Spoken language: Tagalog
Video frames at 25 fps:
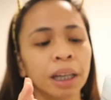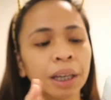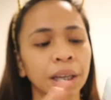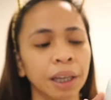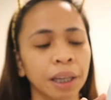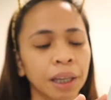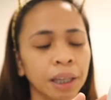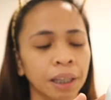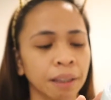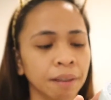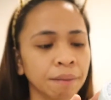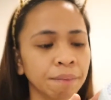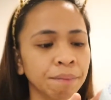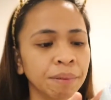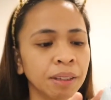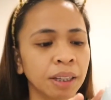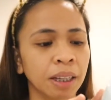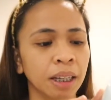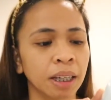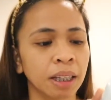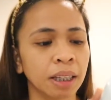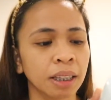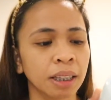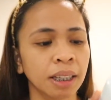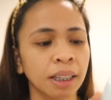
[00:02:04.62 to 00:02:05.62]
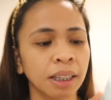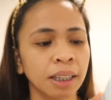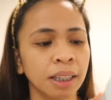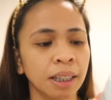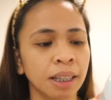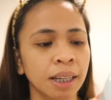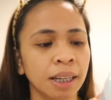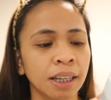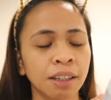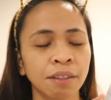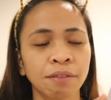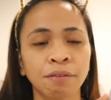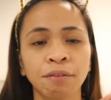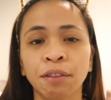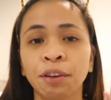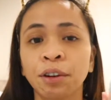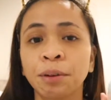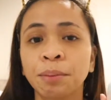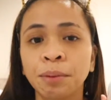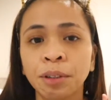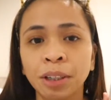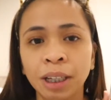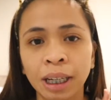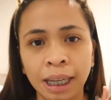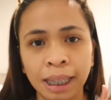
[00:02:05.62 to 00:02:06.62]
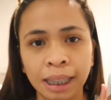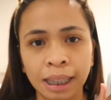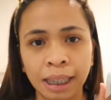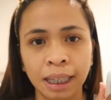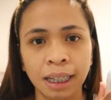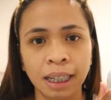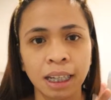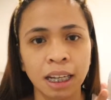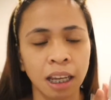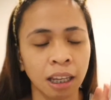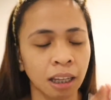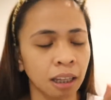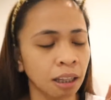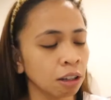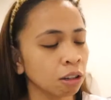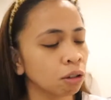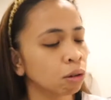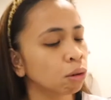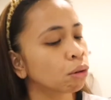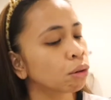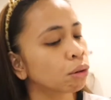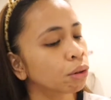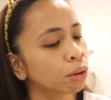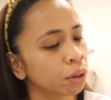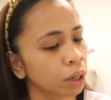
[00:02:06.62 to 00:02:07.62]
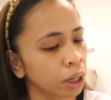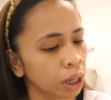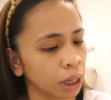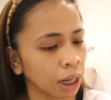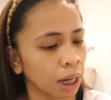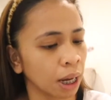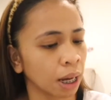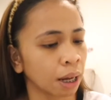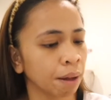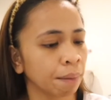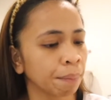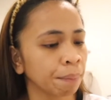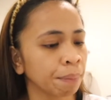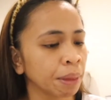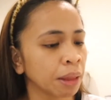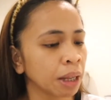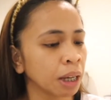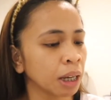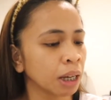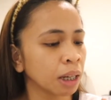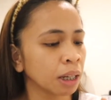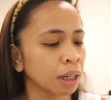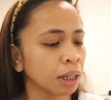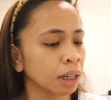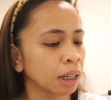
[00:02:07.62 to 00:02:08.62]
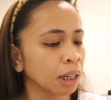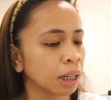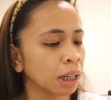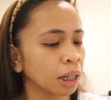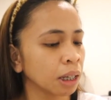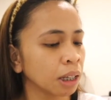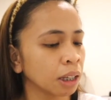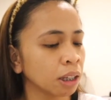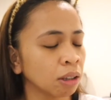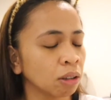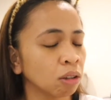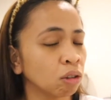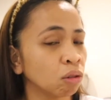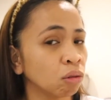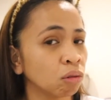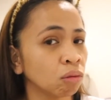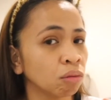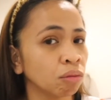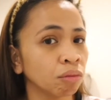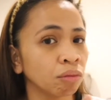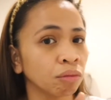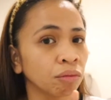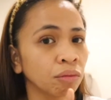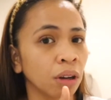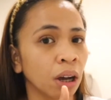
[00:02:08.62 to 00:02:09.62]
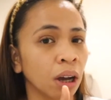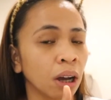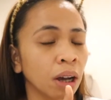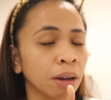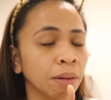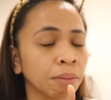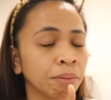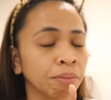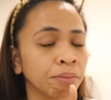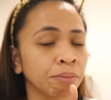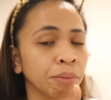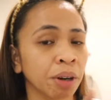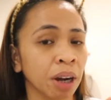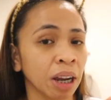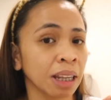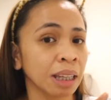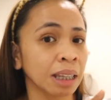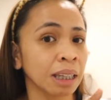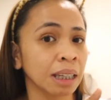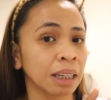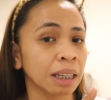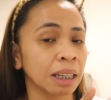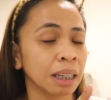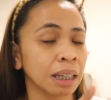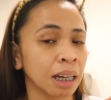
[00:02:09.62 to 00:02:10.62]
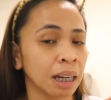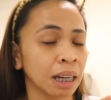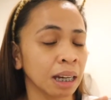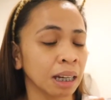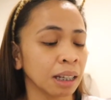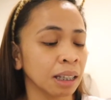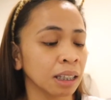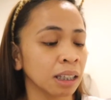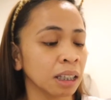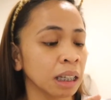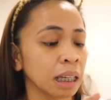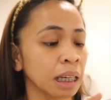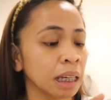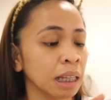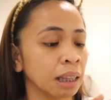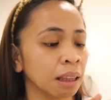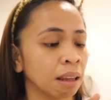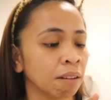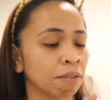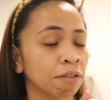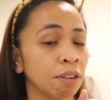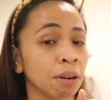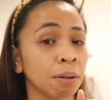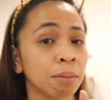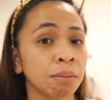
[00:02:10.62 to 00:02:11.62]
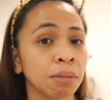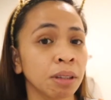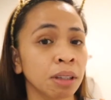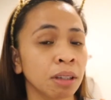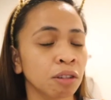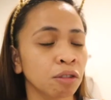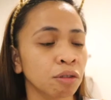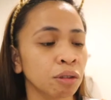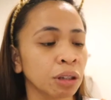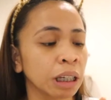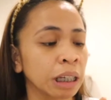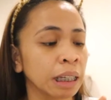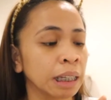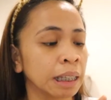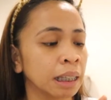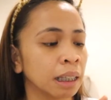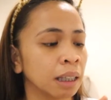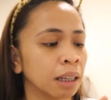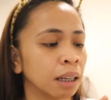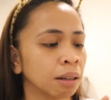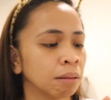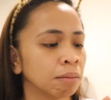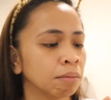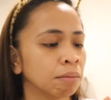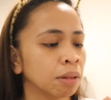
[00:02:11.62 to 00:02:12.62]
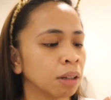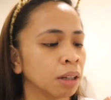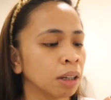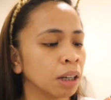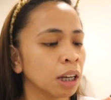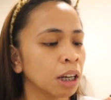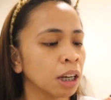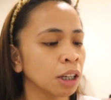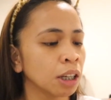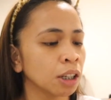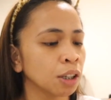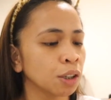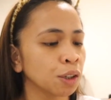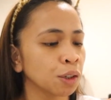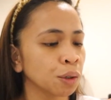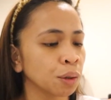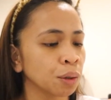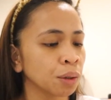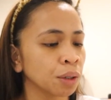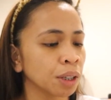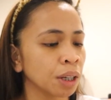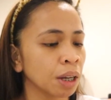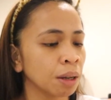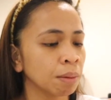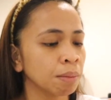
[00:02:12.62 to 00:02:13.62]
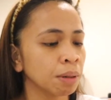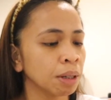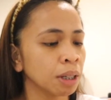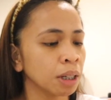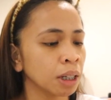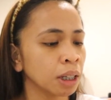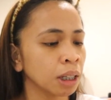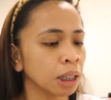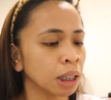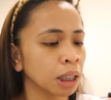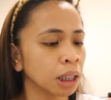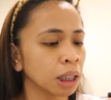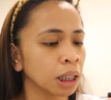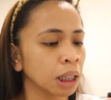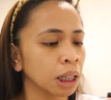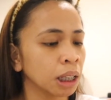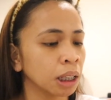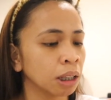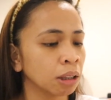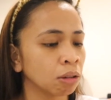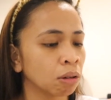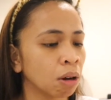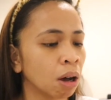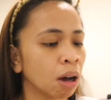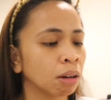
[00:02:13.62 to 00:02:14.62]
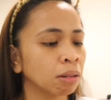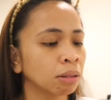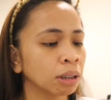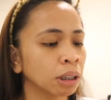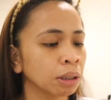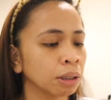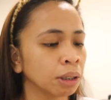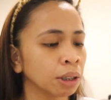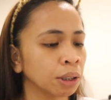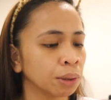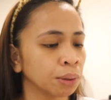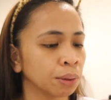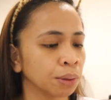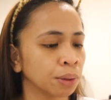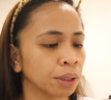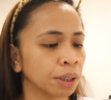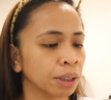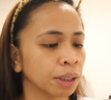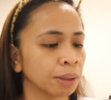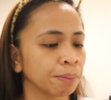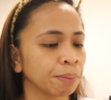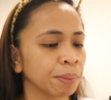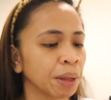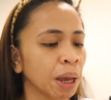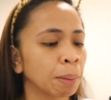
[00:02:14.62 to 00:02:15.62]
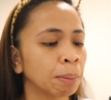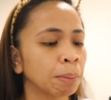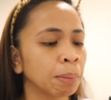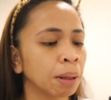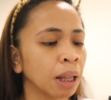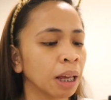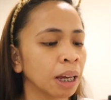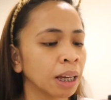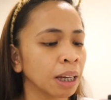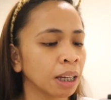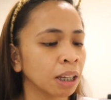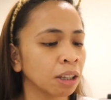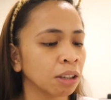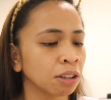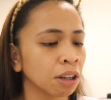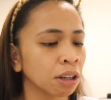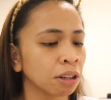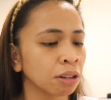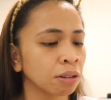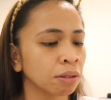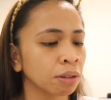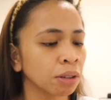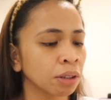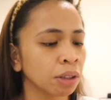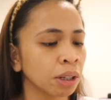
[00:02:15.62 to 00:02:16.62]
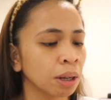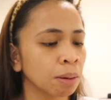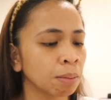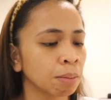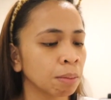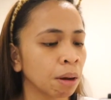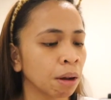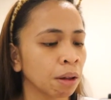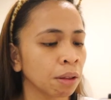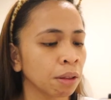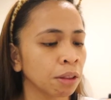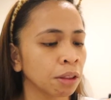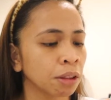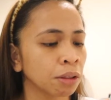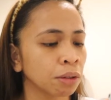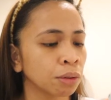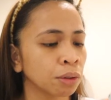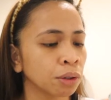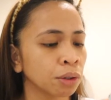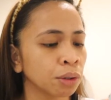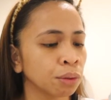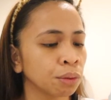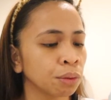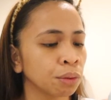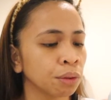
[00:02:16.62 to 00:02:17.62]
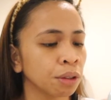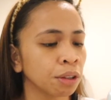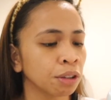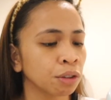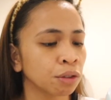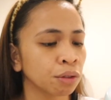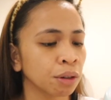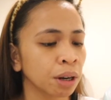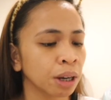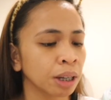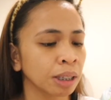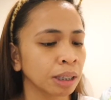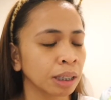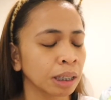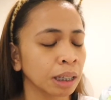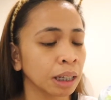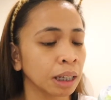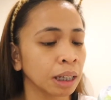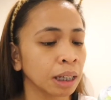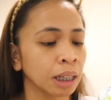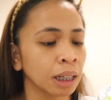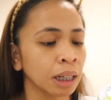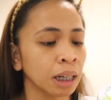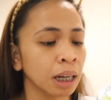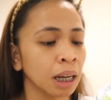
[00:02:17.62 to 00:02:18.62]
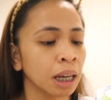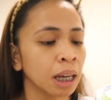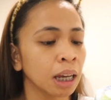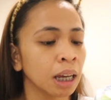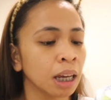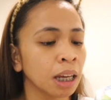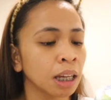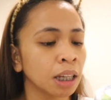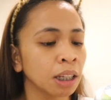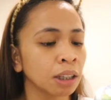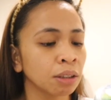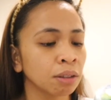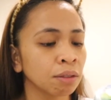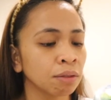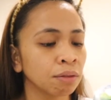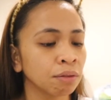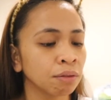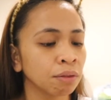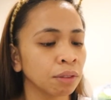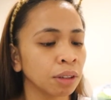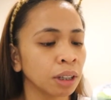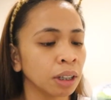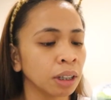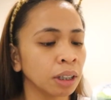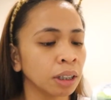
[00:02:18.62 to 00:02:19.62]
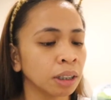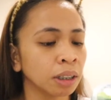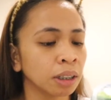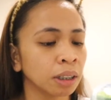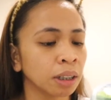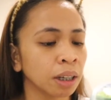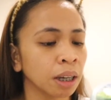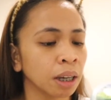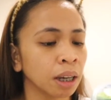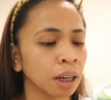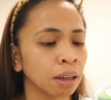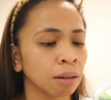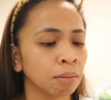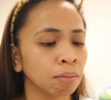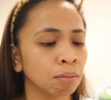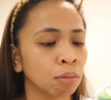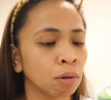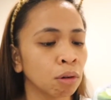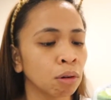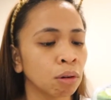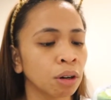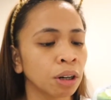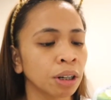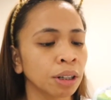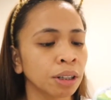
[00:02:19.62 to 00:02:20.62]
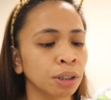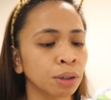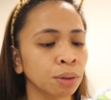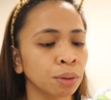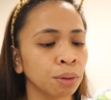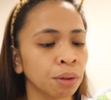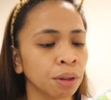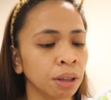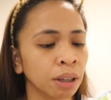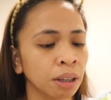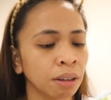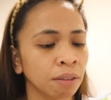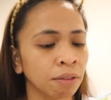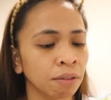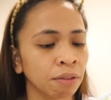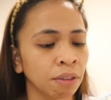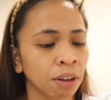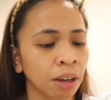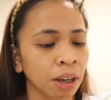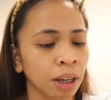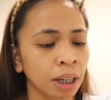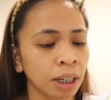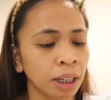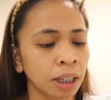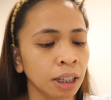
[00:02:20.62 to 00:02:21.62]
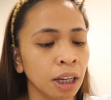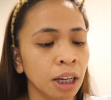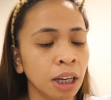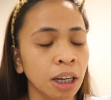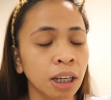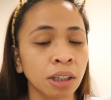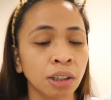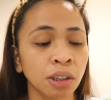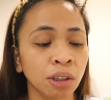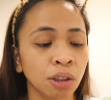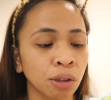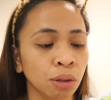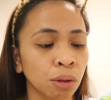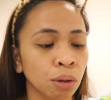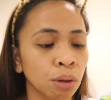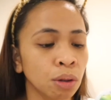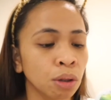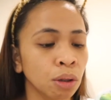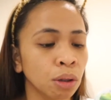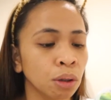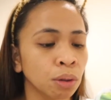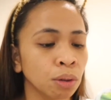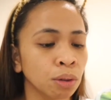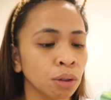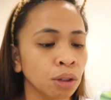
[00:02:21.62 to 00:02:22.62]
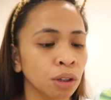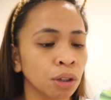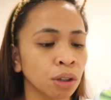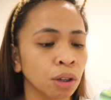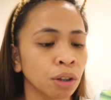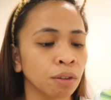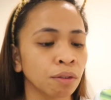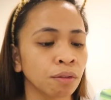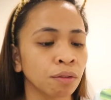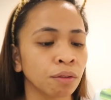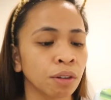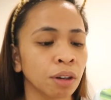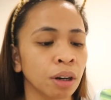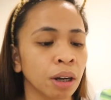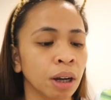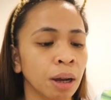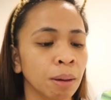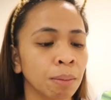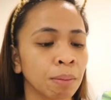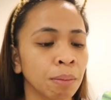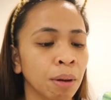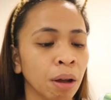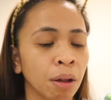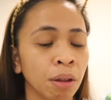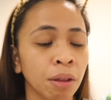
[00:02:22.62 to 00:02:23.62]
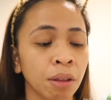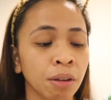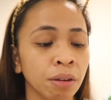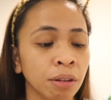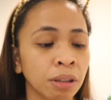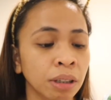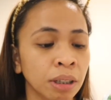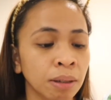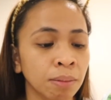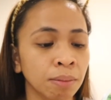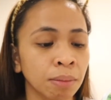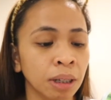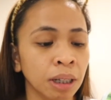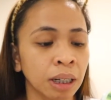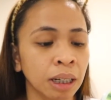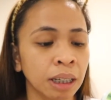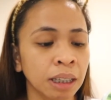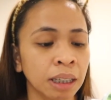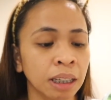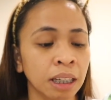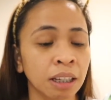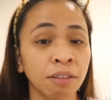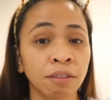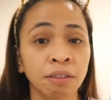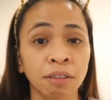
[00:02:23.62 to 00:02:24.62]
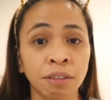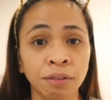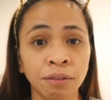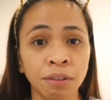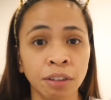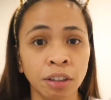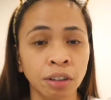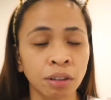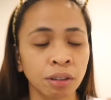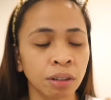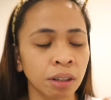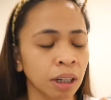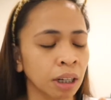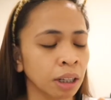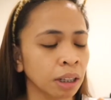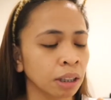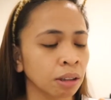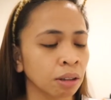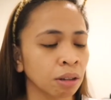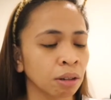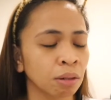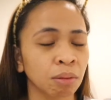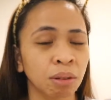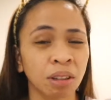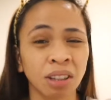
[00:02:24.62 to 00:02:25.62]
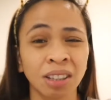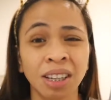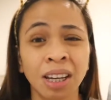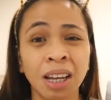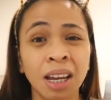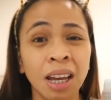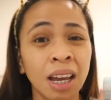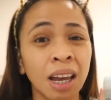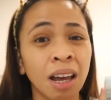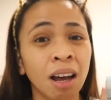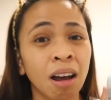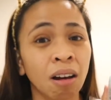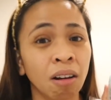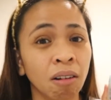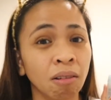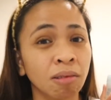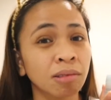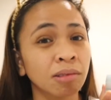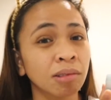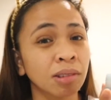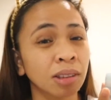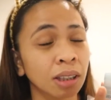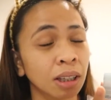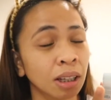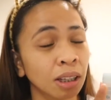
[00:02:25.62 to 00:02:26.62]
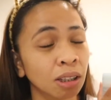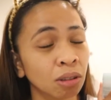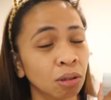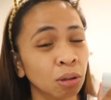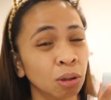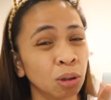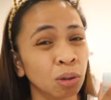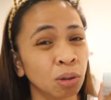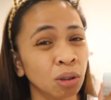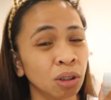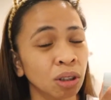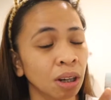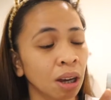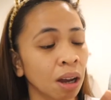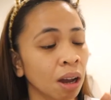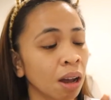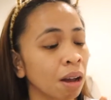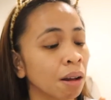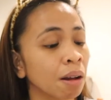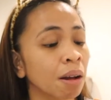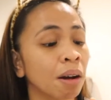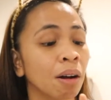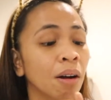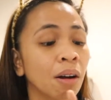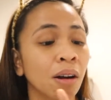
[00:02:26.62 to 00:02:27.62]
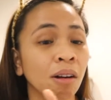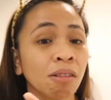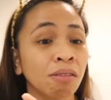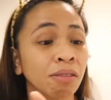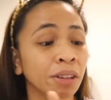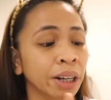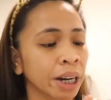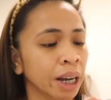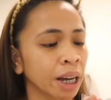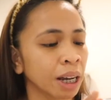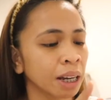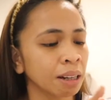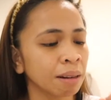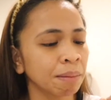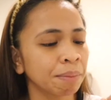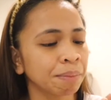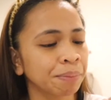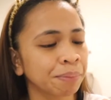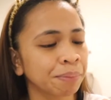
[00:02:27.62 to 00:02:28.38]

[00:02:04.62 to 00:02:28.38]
And this is formulated in Korea. Yung um, brand niya is Skin, from Skin Love. So sabi ni dito how to use. Apply a generous amount to soothe dry skin to feel a more soothing effect. Store lotion for about 30 minutes in refrigerator which na-store ko siya overnight.